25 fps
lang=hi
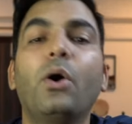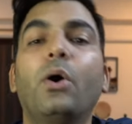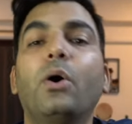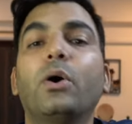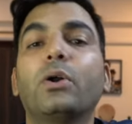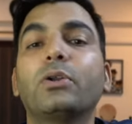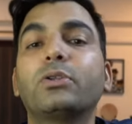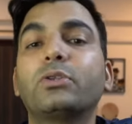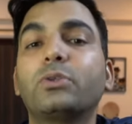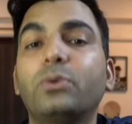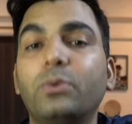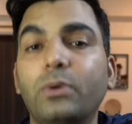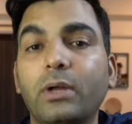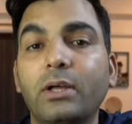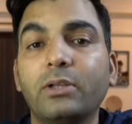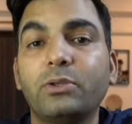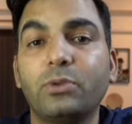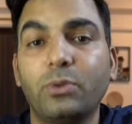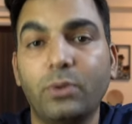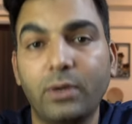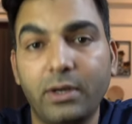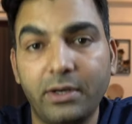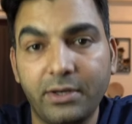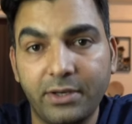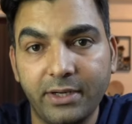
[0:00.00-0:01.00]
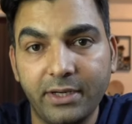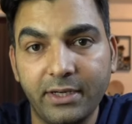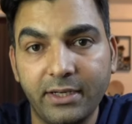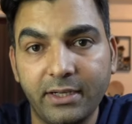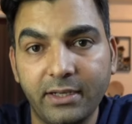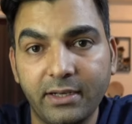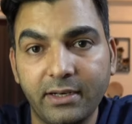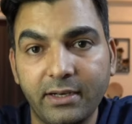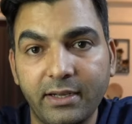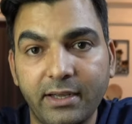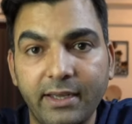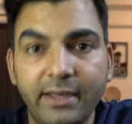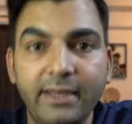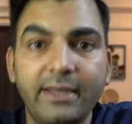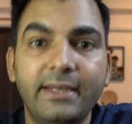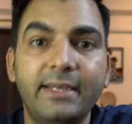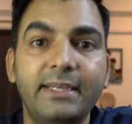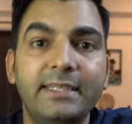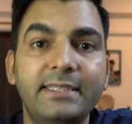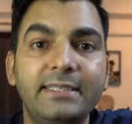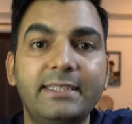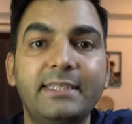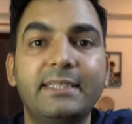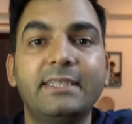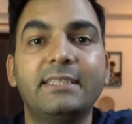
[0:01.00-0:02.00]
और थोड़ा थोड़ा ट्रेन करना है
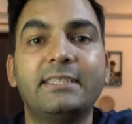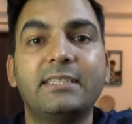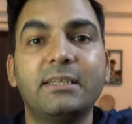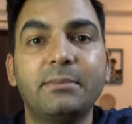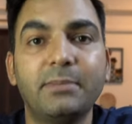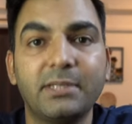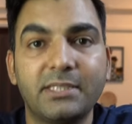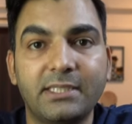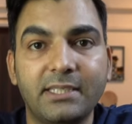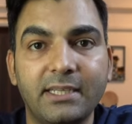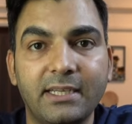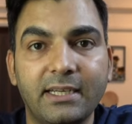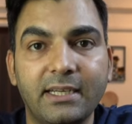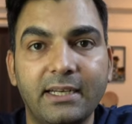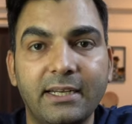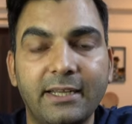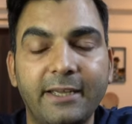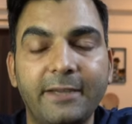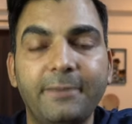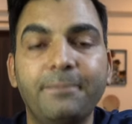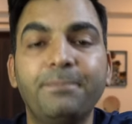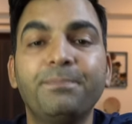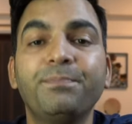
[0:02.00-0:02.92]
इंजरी से बचने के लिए